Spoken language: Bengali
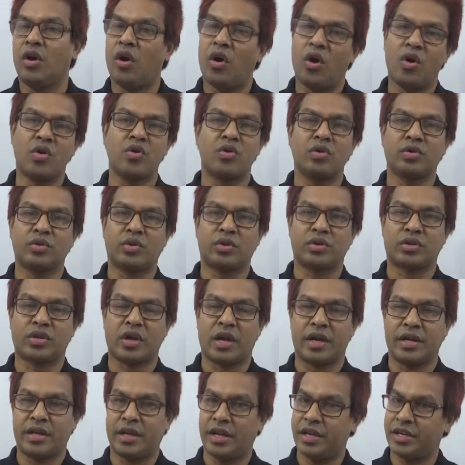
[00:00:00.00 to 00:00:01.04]
অঙ্কন করতে
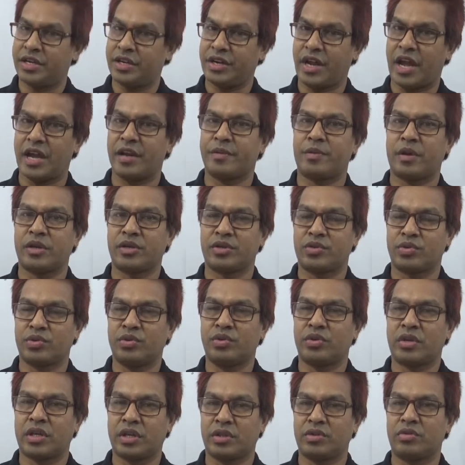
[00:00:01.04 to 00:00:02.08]
হয় এটি নাইন পয়েন্ট টু
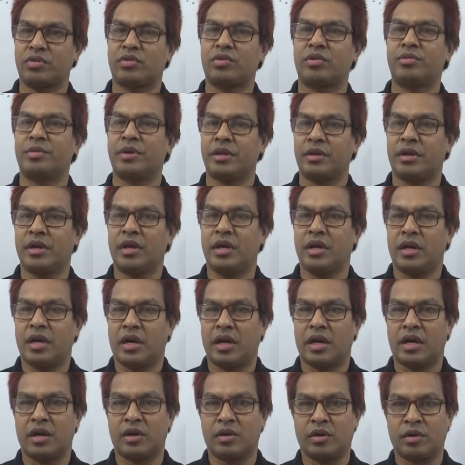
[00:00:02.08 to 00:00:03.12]
কিন্তু খুবই
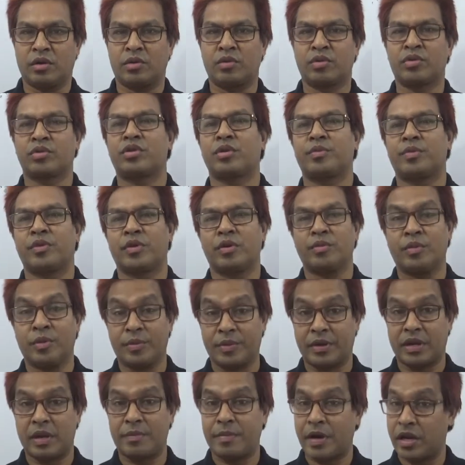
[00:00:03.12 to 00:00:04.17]
গুরুত্বপূর্ণ
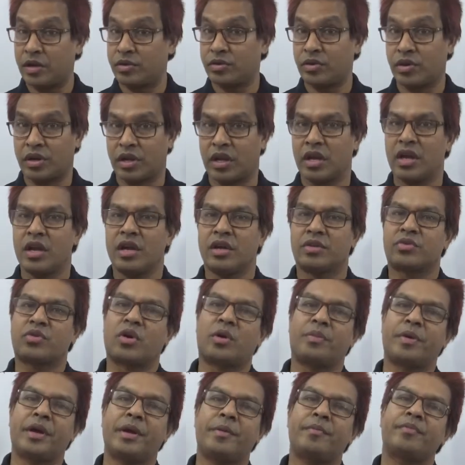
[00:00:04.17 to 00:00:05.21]
ভূমিকা পালন করে
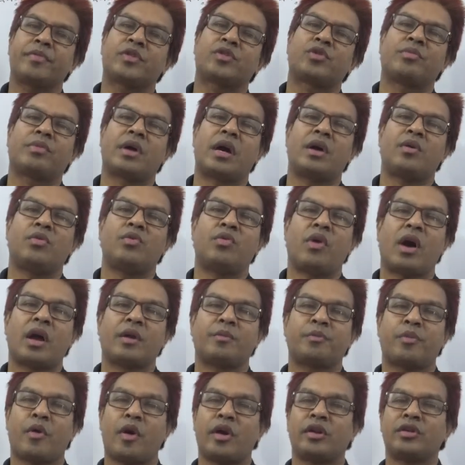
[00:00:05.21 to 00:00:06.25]
তবে তোমরা ওয়ান
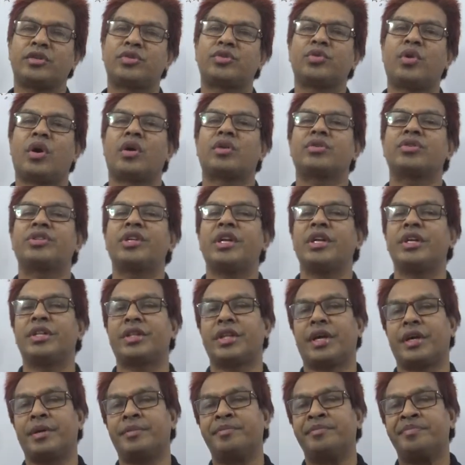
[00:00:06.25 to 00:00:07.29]
পয়েন্ট টু
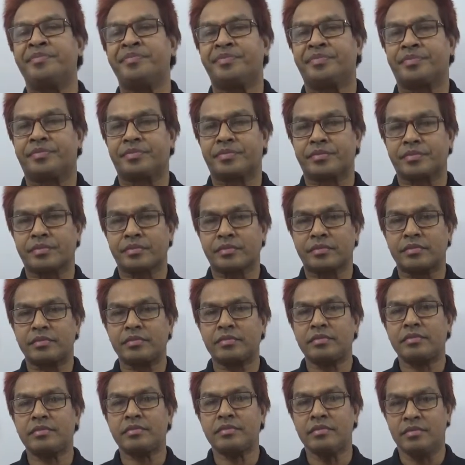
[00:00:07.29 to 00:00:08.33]
অনুশীলনীতে
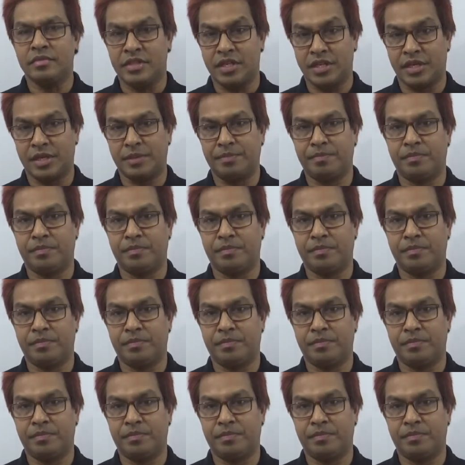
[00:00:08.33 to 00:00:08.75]
যে